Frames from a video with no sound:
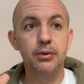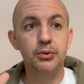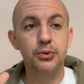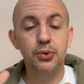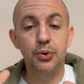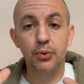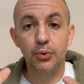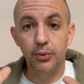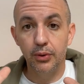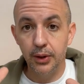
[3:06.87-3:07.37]

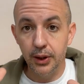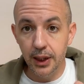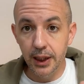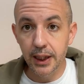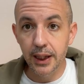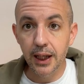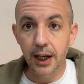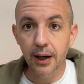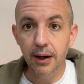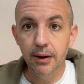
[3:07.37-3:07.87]
ton
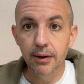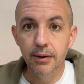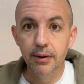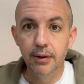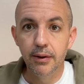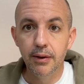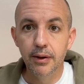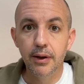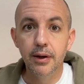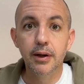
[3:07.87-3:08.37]
client
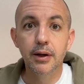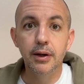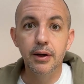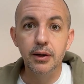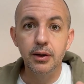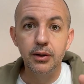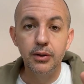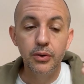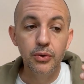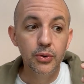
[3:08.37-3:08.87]

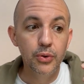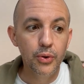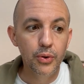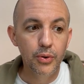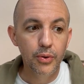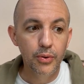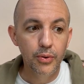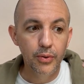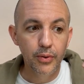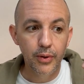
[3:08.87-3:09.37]
ne
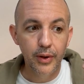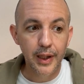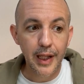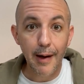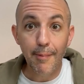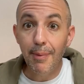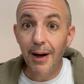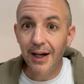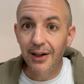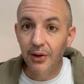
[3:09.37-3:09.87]
n'a
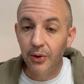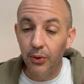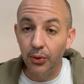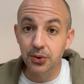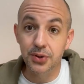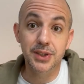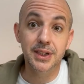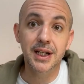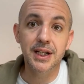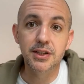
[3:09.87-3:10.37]
pas
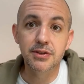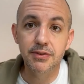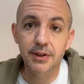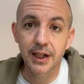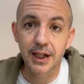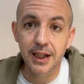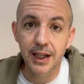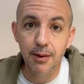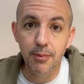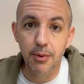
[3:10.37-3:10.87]
conscience
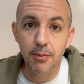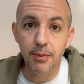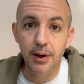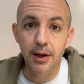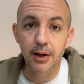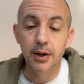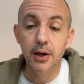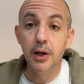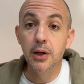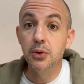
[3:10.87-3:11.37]

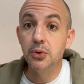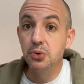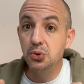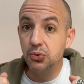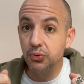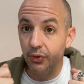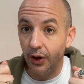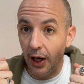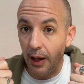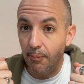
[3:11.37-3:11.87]
véritablement du
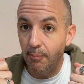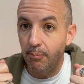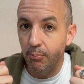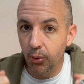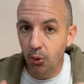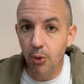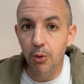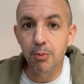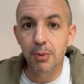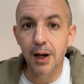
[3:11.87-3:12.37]
vrai
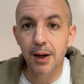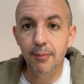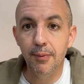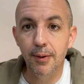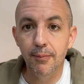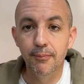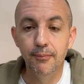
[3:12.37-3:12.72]
problème.